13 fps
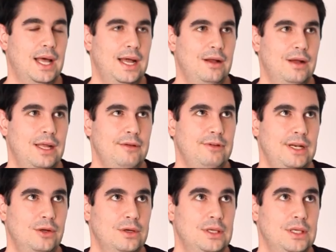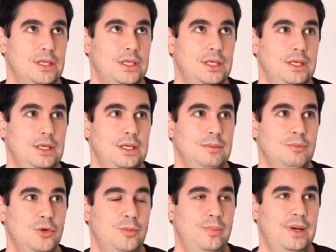Alors la valeur qui
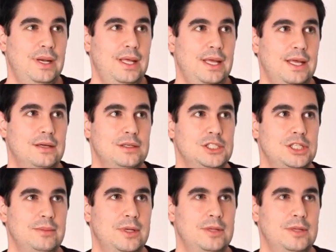me plaît euh, chez